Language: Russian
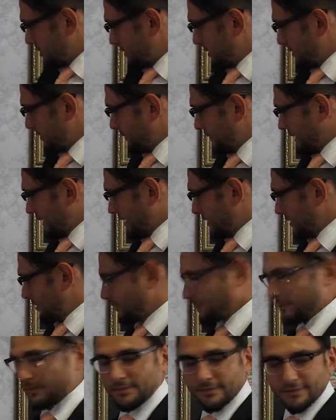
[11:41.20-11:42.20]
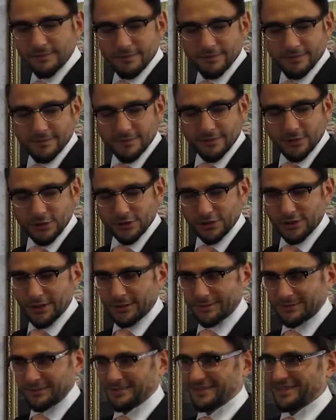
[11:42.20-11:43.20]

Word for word: и поеду вот сюда.